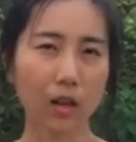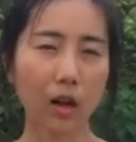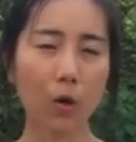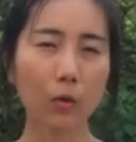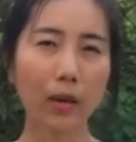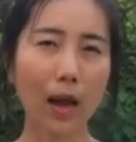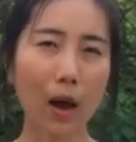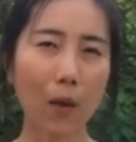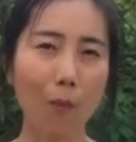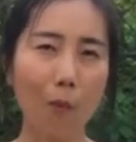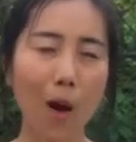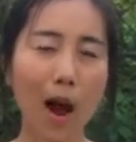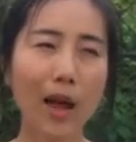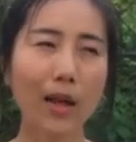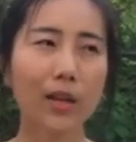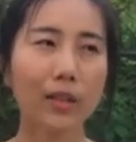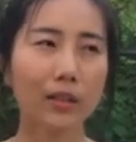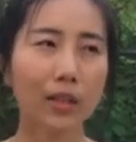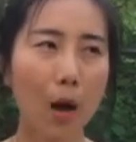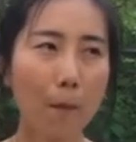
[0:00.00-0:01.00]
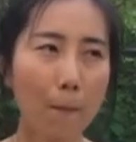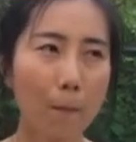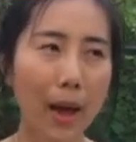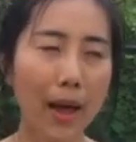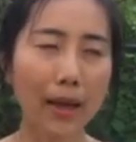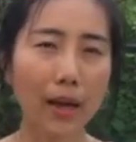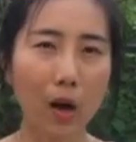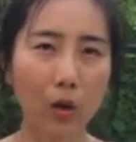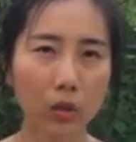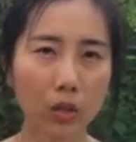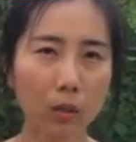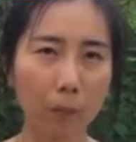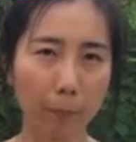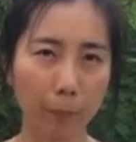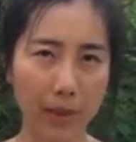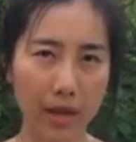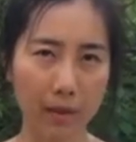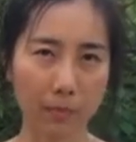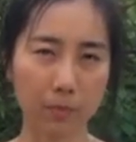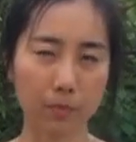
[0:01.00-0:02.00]
เขาถามว่าทำไมเขาถึง
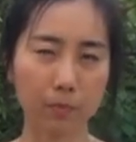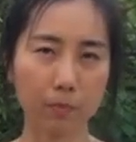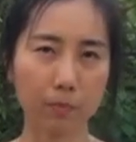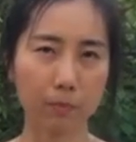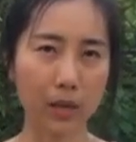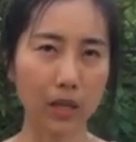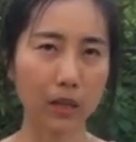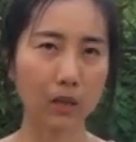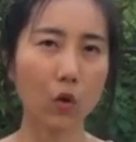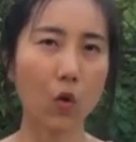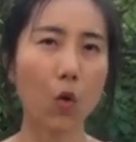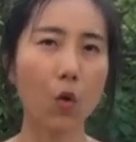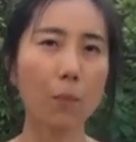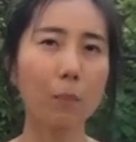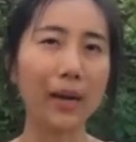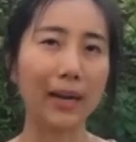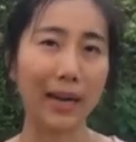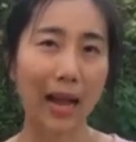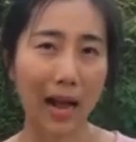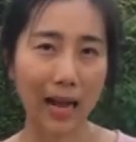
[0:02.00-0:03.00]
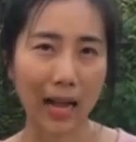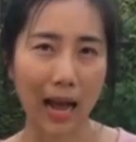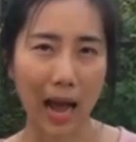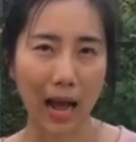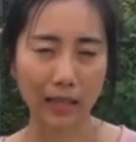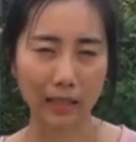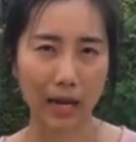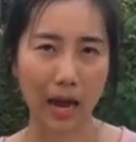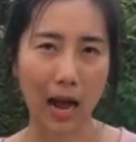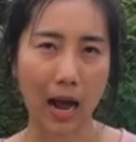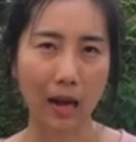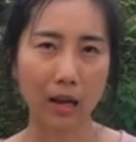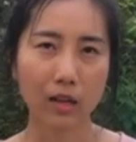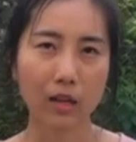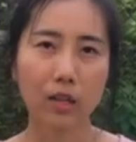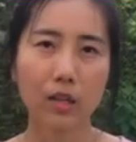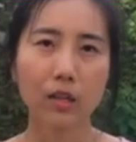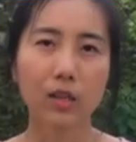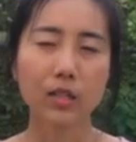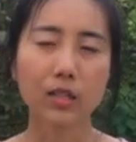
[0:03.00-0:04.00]
เปรียบเปียโนเหมือนอากาศค่ะ
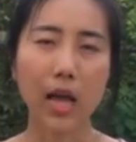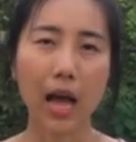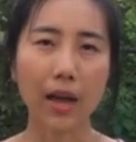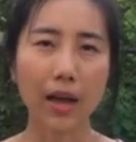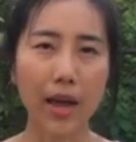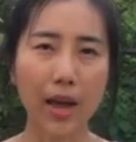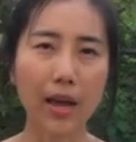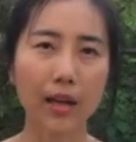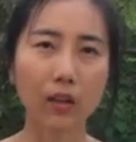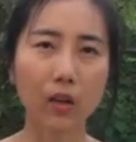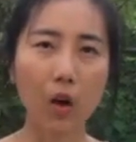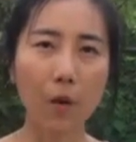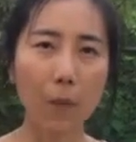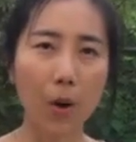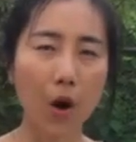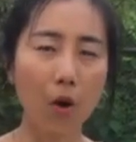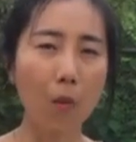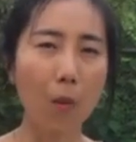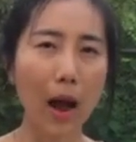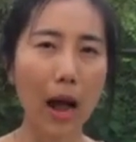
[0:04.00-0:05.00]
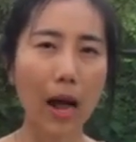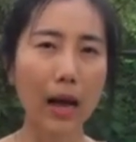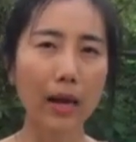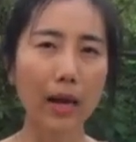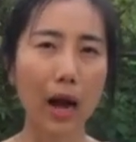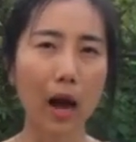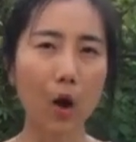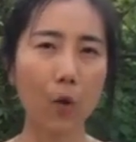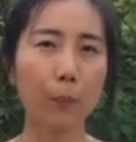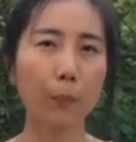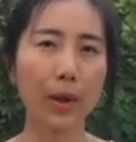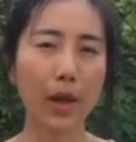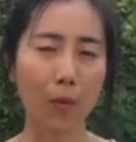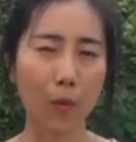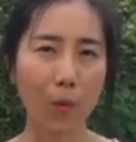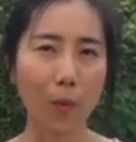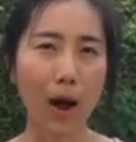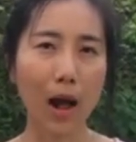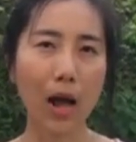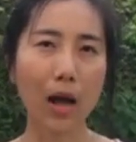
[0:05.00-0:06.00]
สาเหตุก็เพราะว่าเขาเปรียบ
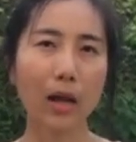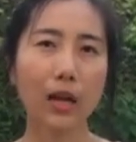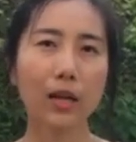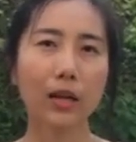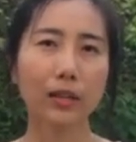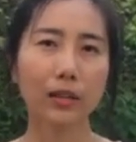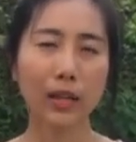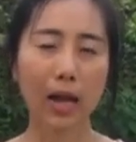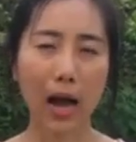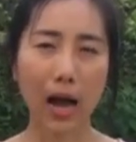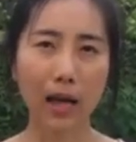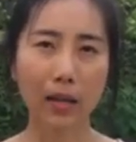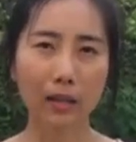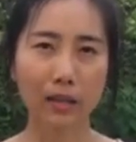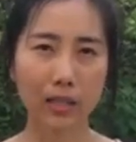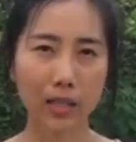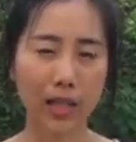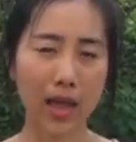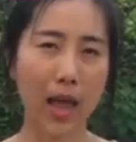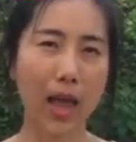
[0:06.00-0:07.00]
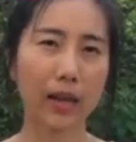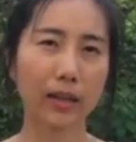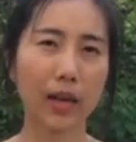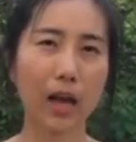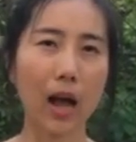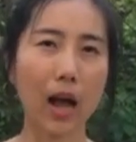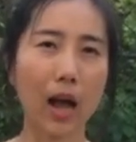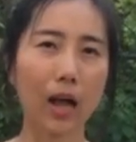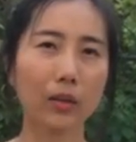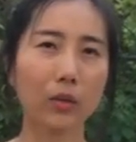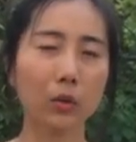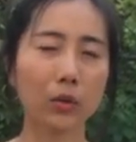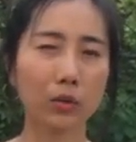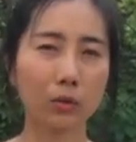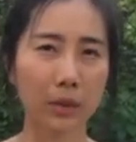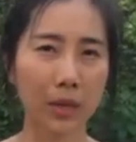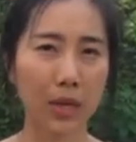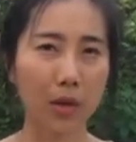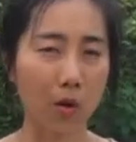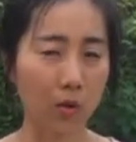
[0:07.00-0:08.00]
ว่าการแสดงนะคะดน
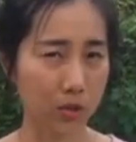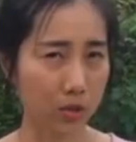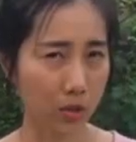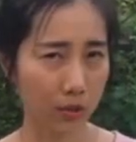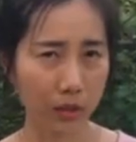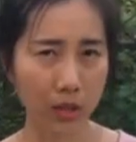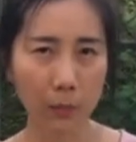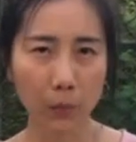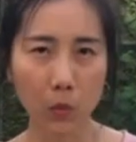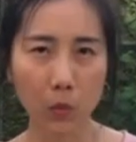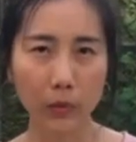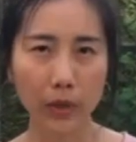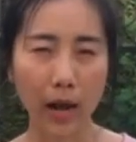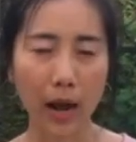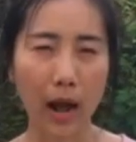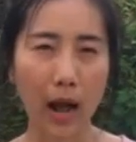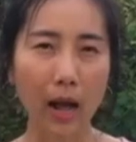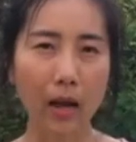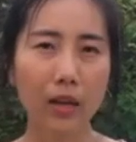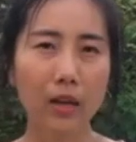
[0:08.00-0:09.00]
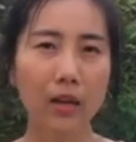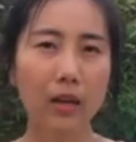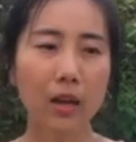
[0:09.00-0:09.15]
ตรีของซอนนี่บูนะคะ